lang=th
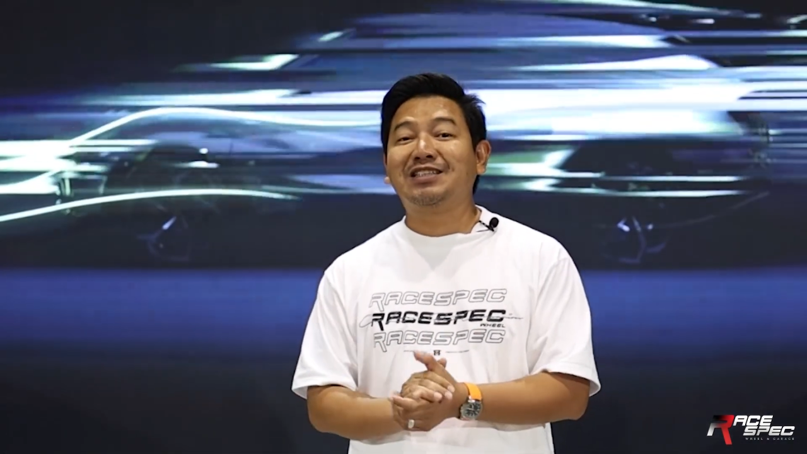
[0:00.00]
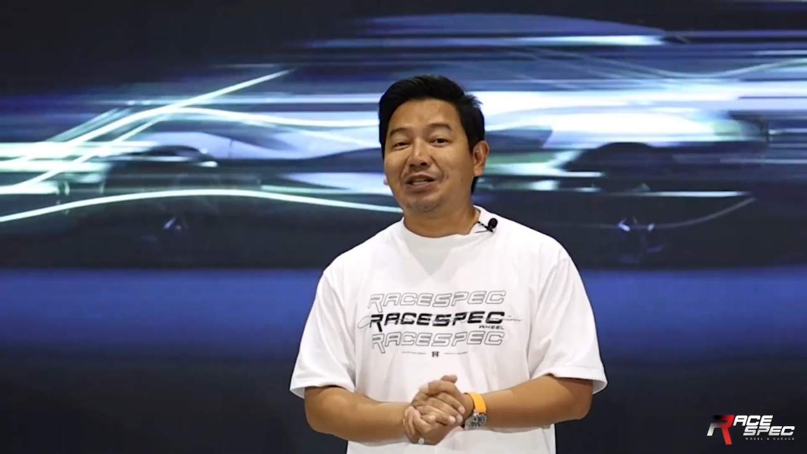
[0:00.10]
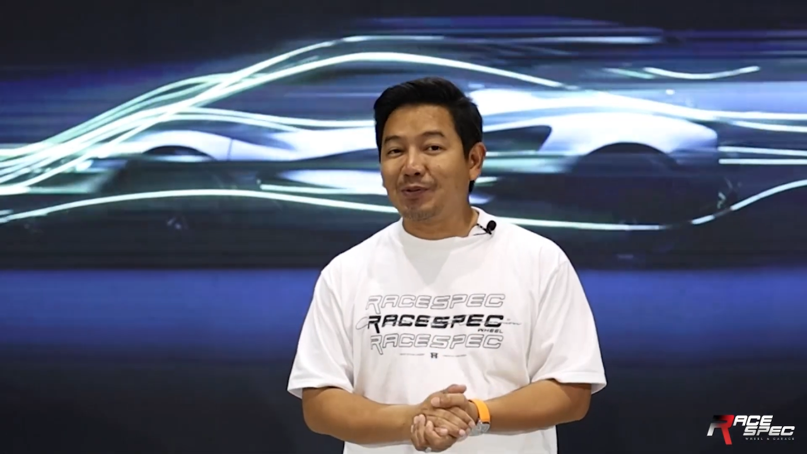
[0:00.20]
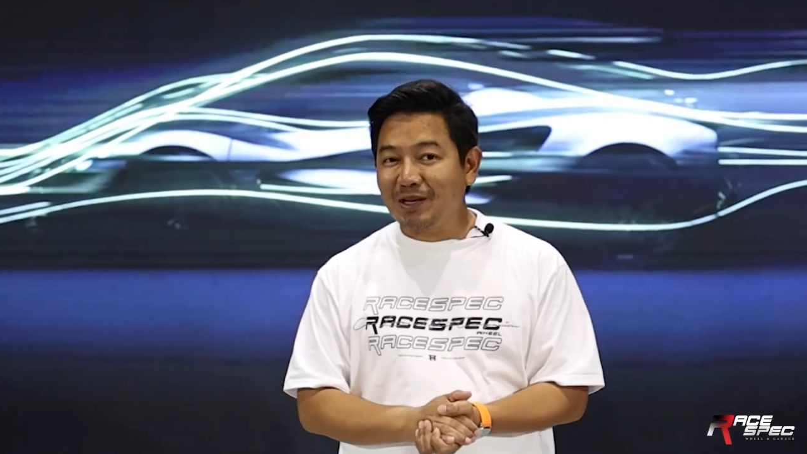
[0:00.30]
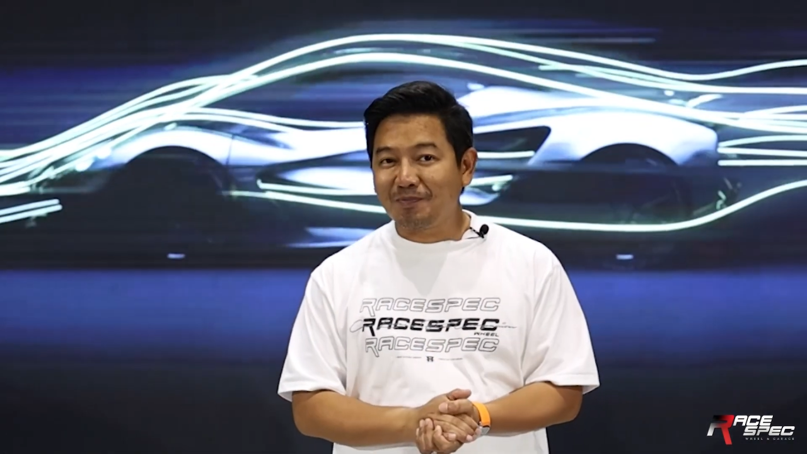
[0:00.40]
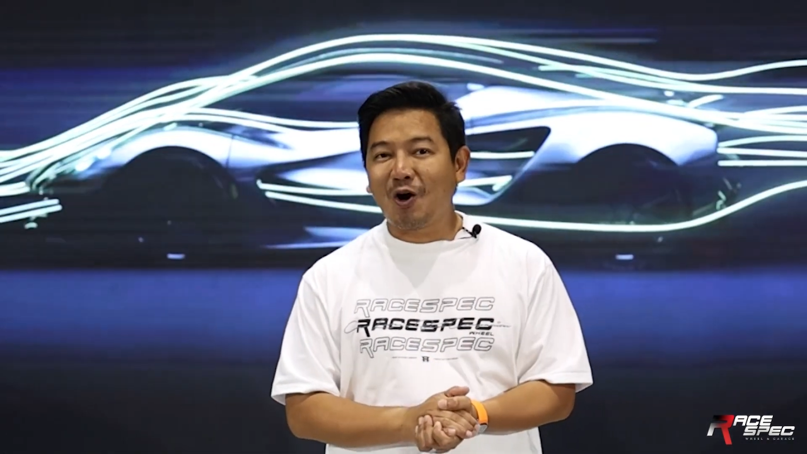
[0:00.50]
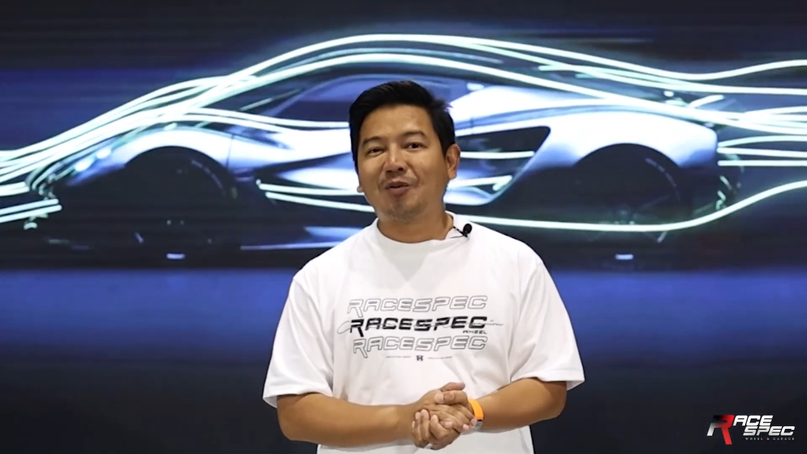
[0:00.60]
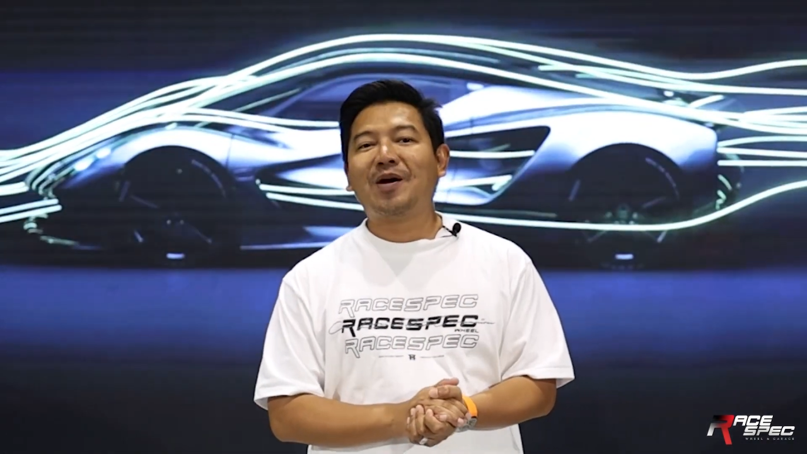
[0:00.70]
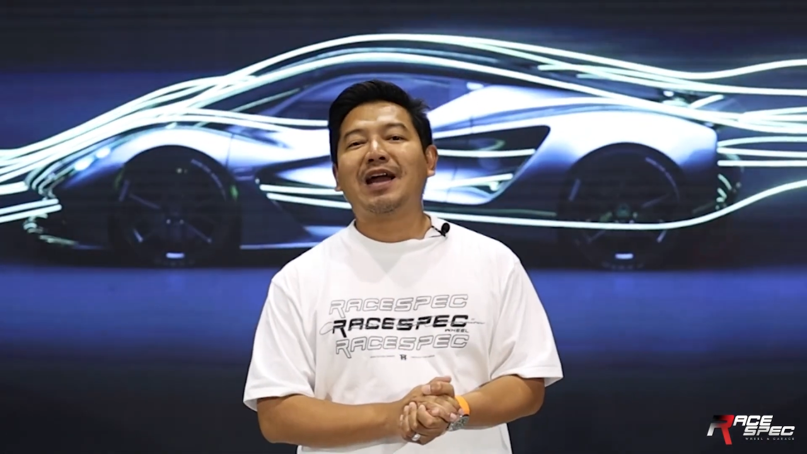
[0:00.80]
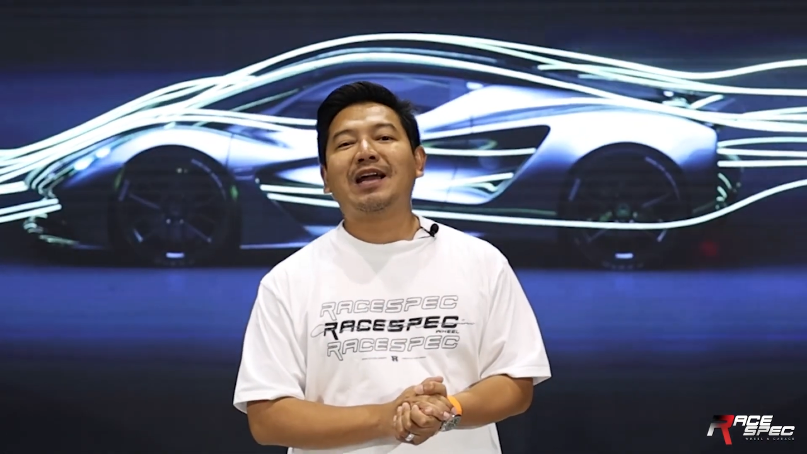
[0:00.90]
อย่างที่พี่ดิมบอก
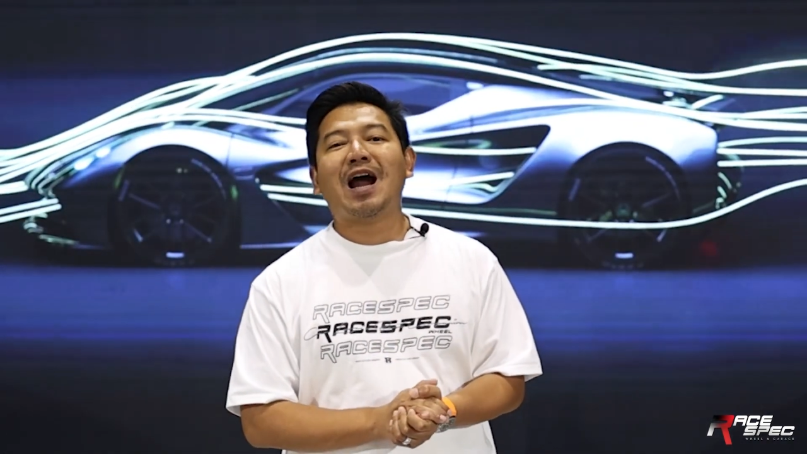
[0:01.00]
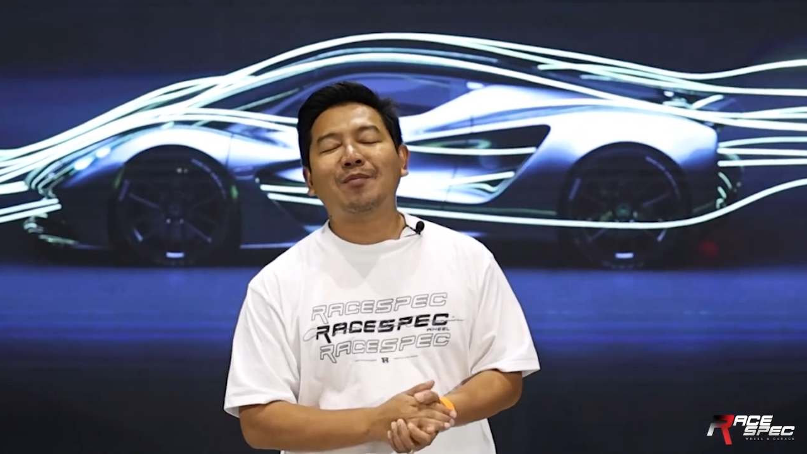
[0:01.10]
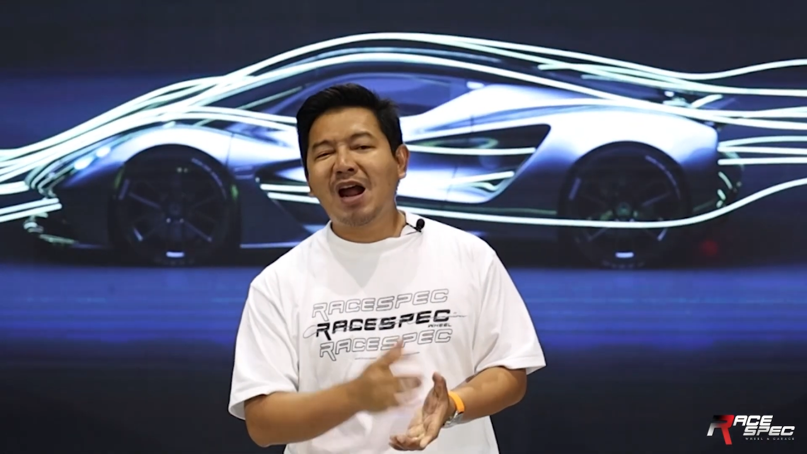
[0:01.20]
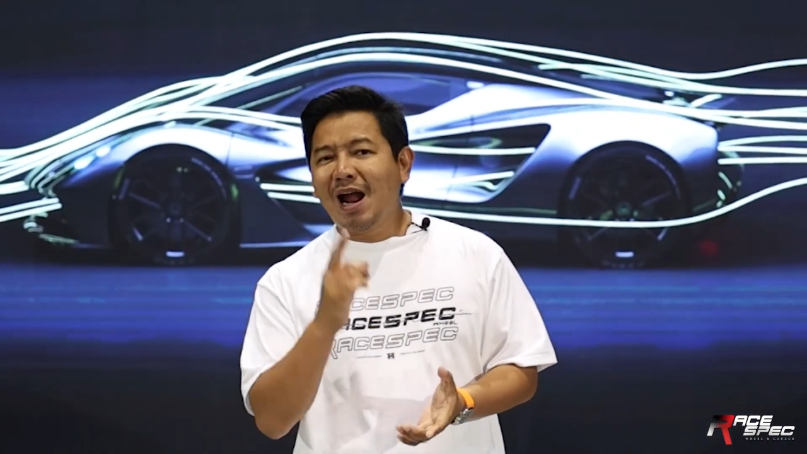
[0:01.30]
ไปครับ